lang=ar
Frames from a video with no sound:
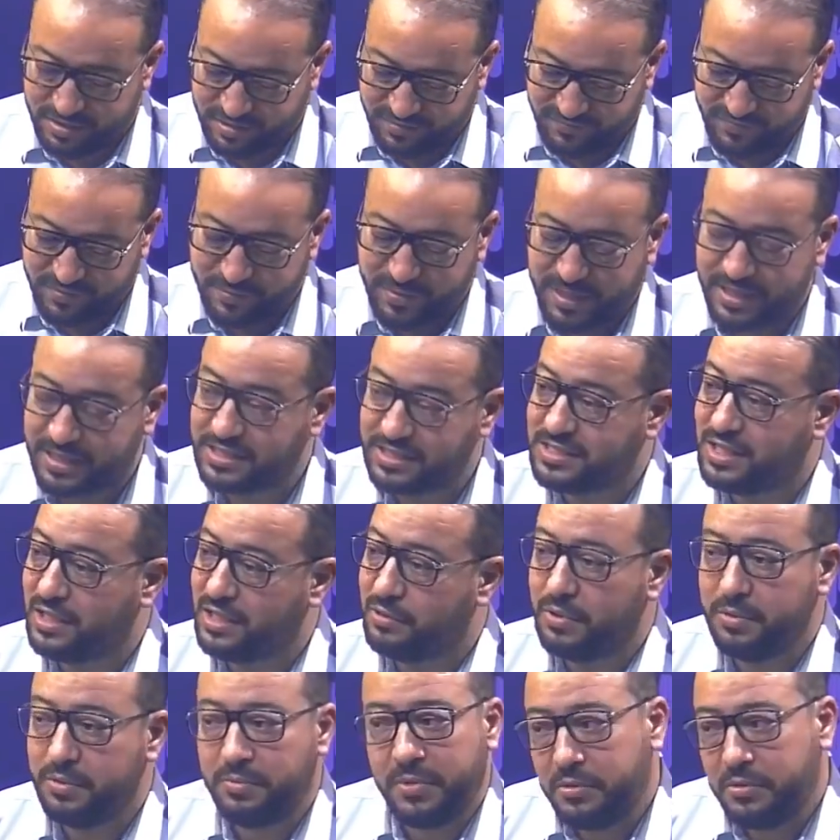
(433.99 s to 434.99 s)
في المركز
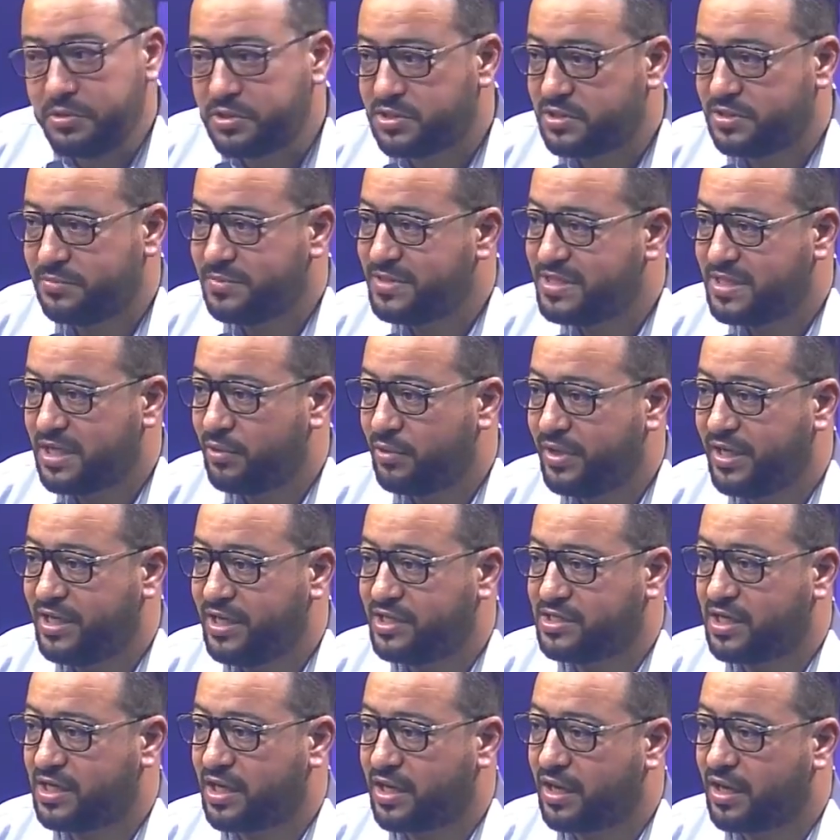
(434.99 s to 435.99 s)
الاول ماهوش
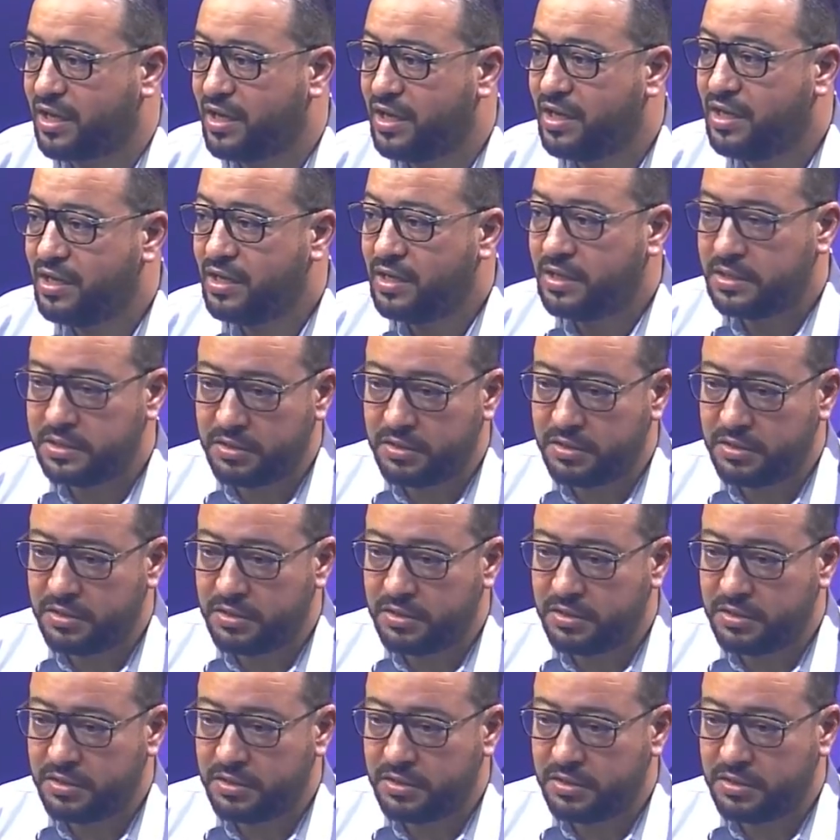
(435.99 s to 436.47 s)
مستهوينيش الحقيقه